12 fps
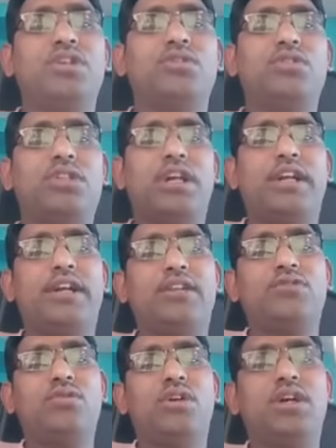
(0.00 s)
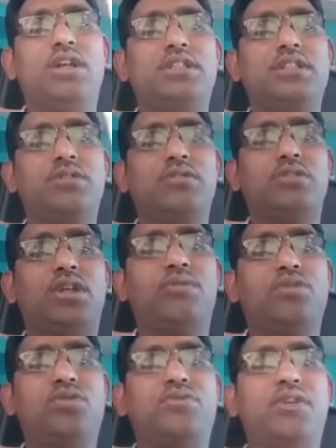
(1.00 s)
तो इसका राइट आंसर होगा सर
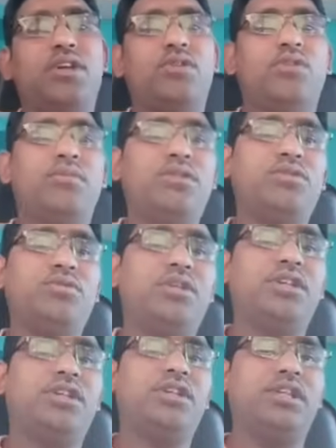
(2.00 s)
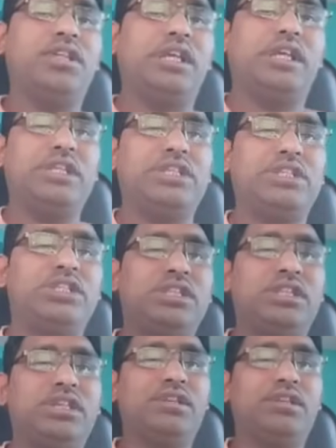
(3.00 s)
थर्मोस्फीयर और मेसोफियर के नीचे
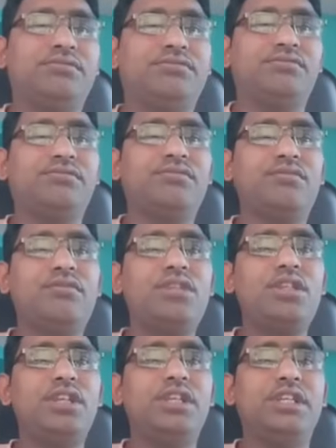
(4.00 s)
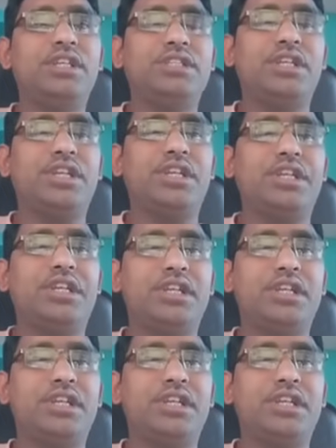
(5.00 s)
स्थित है ये सही नहीं है